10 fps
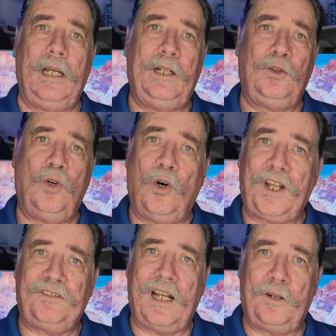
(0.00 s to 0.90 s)
en
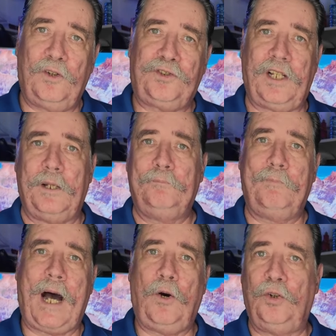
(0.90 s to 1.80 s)
horas de la noche
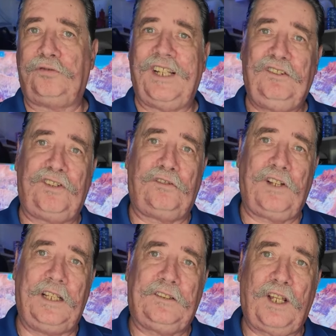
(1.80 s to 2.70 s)
bajo los
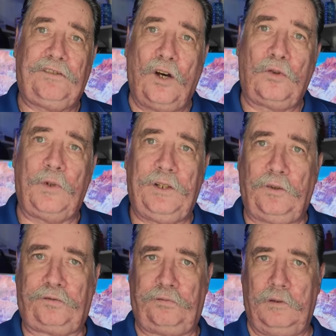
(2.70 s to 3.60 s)
incesantes
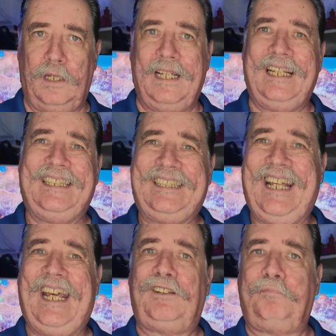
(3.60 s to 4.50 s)
ruidos
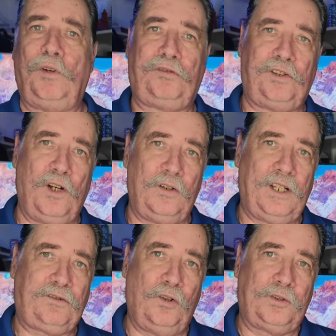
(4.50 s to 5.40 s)
de
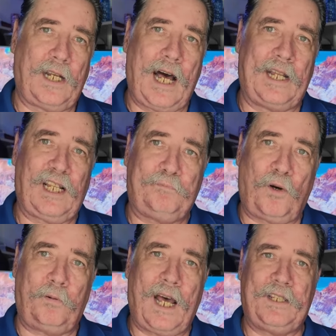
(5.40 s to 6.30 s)
explosiones contra áreas
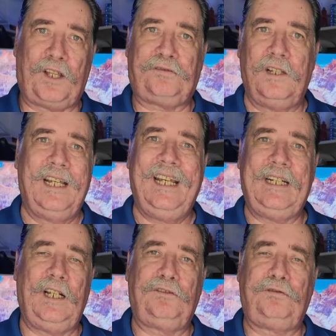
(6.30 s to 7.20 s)
pobladas
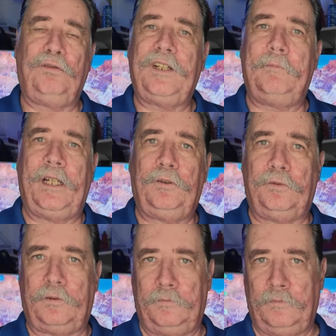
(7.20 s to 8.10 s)
en el sur de
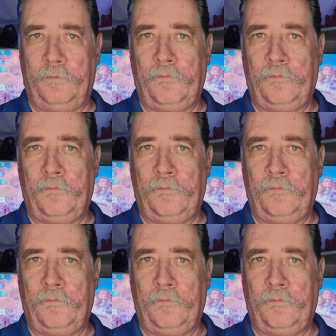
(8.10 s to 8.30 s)
Beirut.